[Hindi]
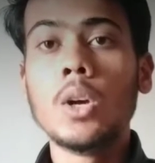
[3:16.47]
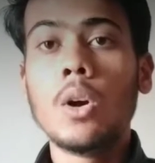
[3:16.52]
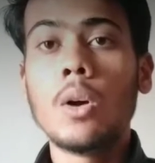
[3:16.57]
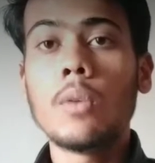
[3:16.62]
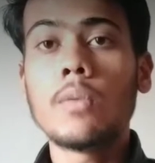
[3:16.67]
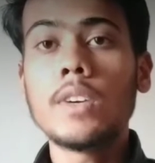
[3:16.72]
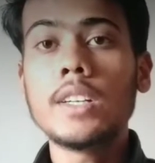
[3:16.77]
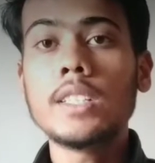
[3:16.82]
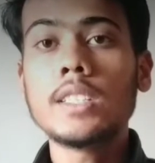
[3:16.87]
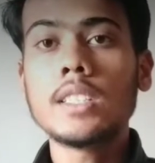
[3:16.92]

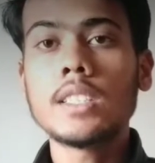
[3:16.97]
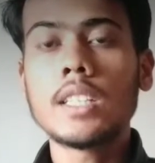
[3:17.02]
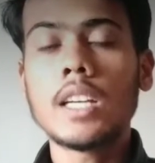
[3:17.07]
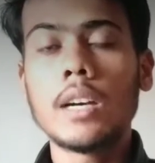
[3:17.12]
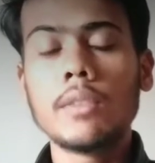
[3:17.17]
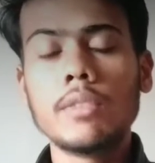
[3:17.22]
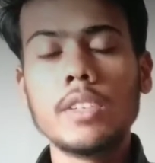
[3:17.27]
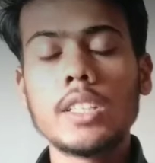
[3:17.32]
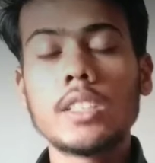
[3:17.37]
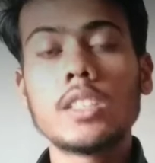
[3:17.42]
और फ्रेंड्स
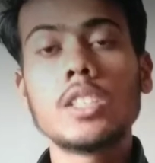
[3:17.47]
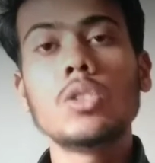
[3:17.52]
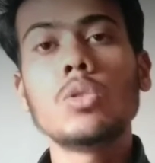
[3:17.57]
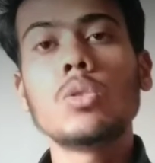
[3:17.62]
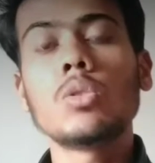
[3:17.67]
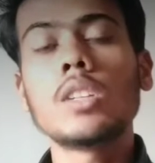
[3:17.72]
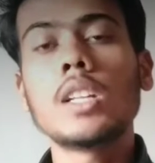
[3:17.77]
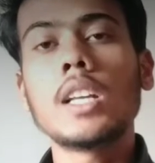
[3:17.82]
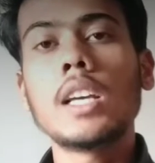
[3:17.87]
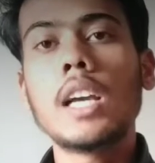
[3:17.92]
काफ़ी अच्छी
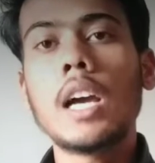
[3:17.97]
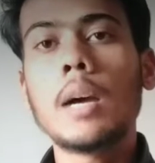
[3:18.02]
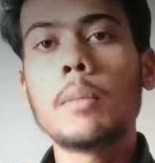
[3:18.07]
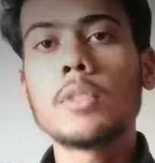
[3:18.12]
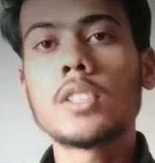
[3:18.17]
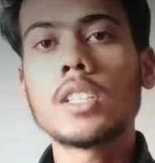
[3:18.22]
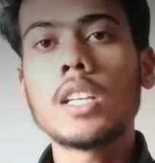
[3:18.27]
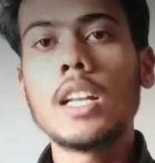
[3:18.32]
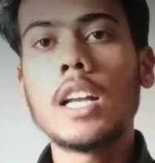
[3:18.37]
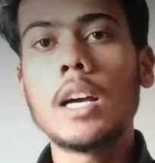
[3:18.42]
योजना है
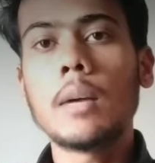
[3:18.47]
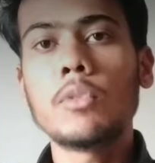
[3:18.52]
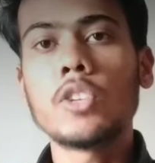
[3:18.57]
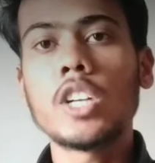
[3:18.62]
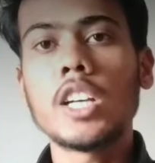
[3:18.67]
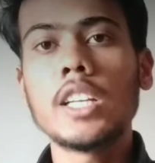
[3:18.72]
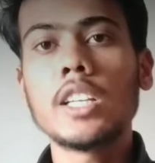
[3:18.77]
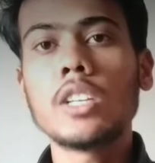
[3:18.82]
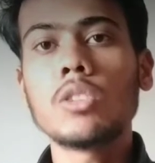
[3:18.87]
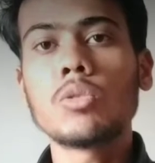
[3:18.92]
आप इसका लाभ
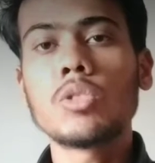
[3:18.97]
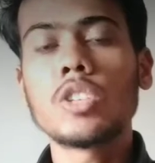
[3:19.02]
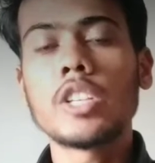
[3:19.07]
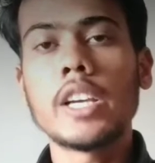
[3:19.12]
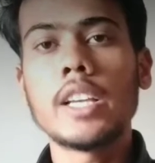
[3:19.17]
उठाइए क्योंकि